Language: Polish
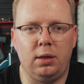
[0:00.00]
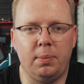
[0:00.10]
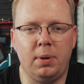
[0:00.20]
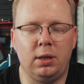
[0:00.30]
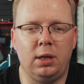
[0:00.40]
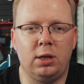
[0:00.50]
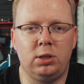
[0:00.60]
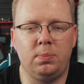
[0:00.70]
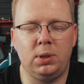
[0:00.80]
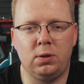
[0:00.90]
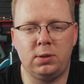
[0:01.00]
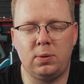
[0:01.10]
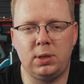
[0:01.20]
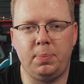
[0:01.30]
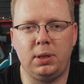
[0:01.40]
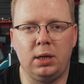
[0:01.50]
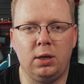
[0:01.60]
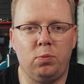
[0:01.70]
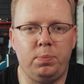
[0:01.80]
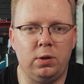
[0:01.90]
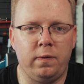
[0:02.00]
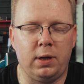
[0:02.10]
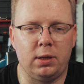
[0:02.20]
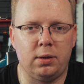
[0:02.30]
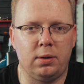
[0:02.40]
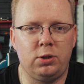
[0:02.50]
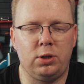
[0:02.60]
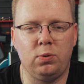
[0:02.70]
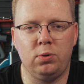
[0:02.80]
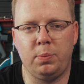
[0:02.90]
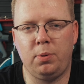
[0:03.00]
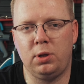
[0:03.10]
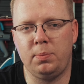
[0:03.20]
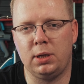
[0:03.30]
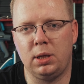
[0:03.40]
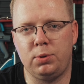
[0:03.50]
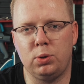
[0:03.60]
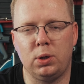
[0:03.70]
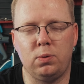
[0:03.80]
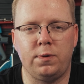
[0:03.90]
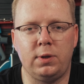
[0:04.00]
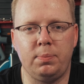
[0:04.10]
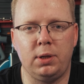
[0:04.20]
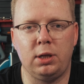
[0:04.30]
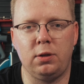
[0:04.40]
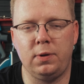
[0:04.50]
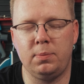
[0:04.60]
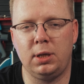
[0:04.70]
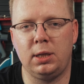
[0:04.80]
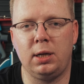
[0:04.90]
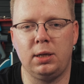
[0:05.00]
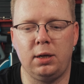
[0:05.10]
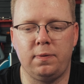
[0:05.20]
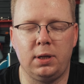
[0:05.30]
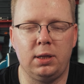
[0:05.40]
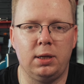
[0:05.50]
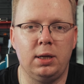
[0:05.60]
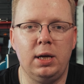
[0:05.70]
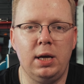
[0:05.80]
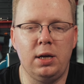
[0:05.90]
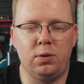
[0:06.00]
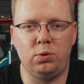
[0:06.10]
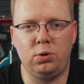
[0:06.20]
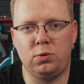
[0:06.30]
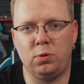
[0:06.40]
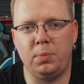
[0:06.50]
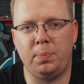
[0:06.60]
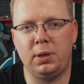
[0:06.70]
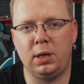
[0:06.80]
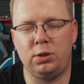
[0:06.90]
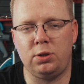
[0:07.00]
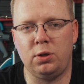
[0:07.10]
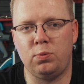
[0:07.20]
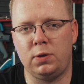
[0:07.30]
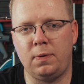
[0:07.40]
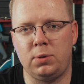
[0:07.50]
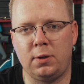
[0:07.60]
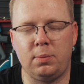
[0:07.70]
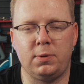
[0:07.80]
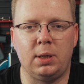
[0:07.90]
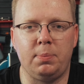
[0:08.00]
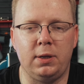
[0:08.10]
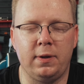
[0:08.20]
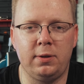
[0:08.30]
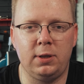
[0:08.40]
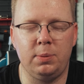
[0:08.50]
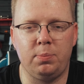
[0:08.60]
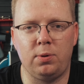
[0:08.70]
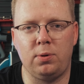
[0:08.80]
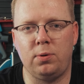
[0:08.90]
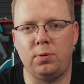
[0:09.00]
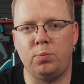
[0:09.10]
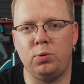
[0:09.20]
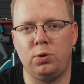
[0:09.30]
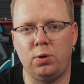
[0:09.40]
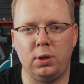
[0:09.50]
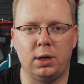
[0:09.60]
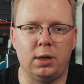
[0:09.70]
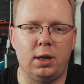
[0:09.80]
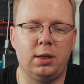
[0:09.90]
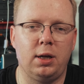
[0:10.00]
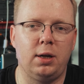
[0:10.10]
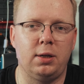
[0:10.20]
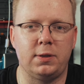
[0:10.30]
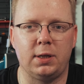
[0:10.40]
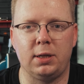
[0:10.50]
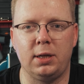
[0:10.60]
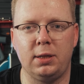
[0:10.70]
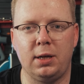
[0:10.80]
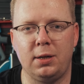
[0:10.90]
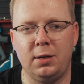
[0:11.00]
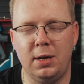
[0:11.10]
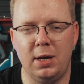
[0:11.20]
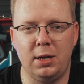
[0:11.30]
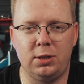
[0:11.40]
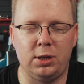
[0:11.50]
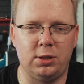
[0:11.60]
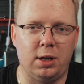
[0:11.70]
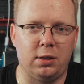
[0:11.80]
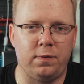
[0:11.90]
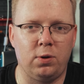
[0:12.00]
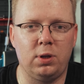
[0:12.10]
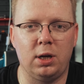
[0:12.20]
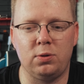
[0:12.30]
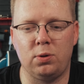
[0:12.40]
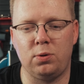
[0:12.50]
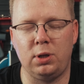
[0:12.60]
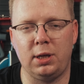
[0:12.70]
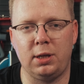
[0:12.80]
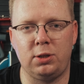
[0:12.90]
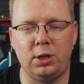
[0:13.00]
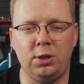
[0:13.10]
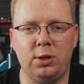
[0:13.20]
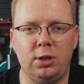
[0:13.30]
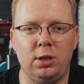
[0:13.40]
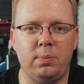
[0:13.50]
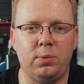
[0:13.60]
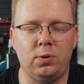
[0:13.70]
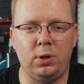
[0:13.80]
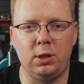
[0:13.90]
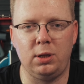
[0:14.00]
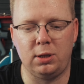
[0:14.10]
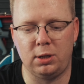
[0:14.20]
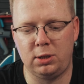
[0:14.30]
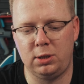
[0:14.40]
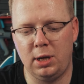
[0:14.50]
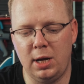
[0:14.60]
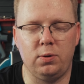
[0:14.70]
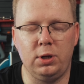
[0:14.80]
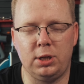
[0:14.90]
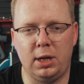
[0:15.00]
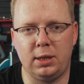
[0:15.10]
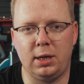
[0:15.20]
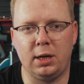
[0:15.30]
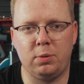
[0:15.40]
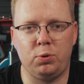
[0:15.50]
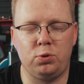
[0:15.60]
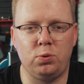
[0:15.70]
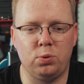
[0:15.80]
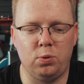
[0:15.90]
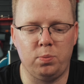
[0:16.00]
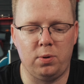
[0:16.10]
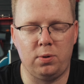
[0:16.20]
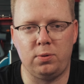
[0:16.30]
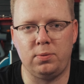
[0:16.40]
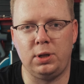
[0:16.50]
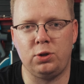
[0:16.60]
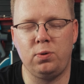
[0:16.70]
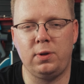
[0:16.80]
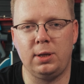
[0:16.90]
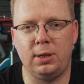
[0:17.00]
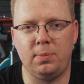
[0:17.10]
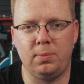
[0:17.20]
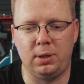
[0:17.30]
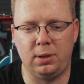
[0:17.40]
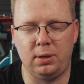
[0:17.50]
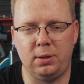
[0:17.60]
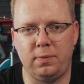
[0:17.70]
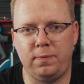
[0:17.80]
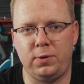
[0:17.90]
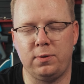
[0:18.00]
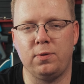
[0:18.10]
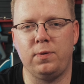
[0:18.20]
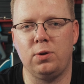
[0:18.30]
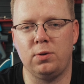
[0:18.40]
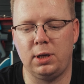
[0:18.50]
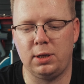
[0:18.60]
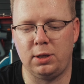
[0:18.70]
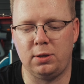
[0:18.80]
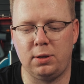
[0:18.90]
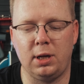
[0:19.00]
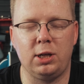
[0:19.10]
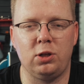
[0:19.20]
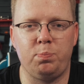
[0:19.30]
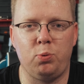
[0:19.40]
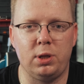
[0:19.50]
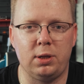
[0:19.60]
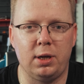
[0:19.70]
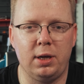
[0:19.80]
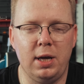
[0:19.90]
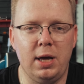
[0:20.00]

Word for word: Nie ma dnia, żebym nie dostał zapytania o pidowanie. Szczególnie po tym, jak na przykład udostępnię jakiś film z latania i wtedy dużo osób mnie pyta, czy nie używam czasem stabilizacji, bo mój dron jak lata na zakrętach, czy też na zwrotach, no to nie trzęsie nim, no i też, no i że lata jak po sznurku, bo nie rzuca nim i wszystko wygląda jakieś, na jakieś płynne.